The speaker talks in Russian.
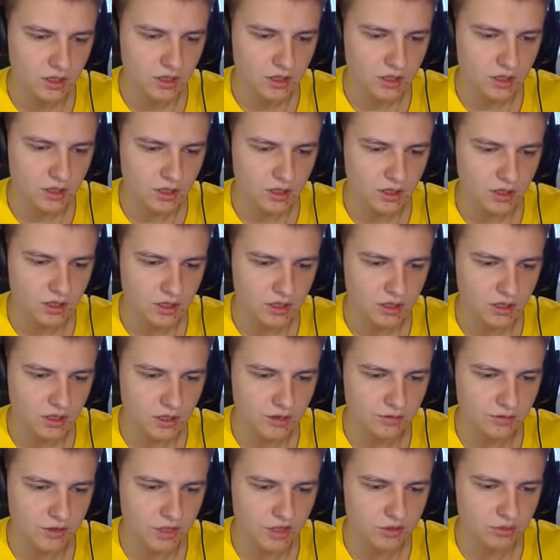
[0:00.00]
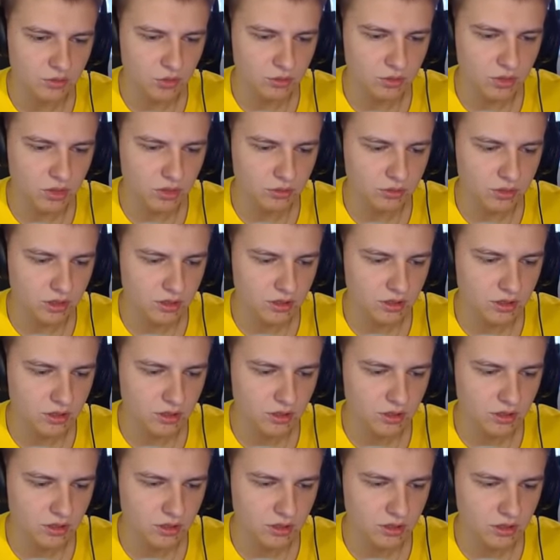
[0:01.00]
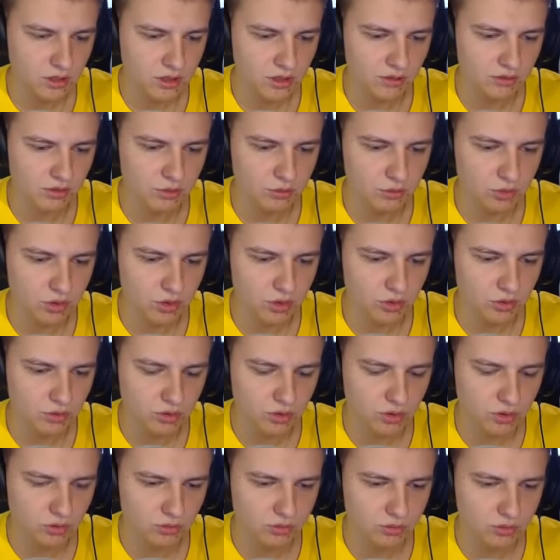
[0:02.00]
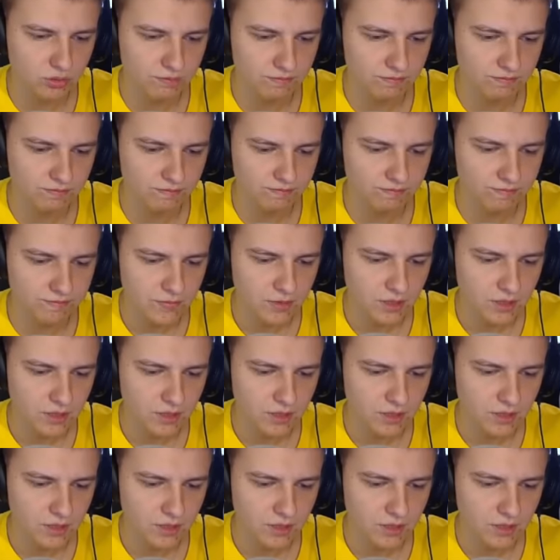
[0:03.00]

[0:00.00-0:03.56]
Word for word: Так, а ведьму убьем, нет? А ведьму не убьем. Угу.